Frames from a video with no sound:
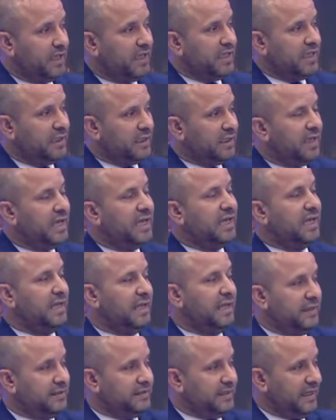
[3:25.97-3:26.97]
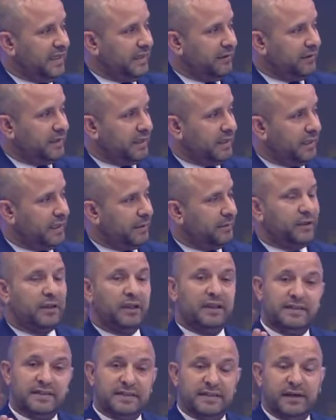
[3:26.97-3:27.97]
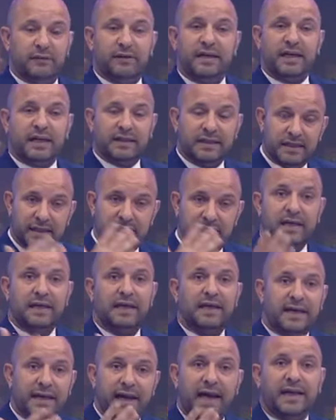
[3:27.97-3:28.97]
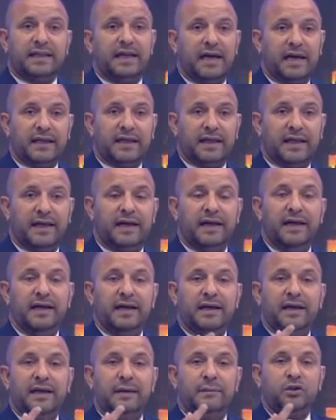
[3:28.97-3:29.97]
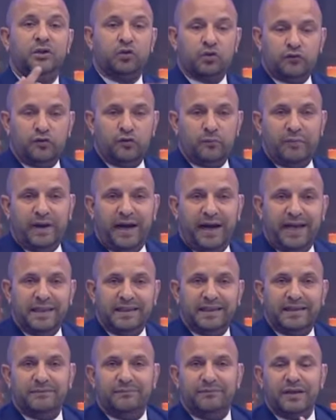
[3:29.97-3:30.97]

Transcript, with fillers: 30 سنه او 34 سنه ولكن قاعده اثارها شو نشوفهم بعد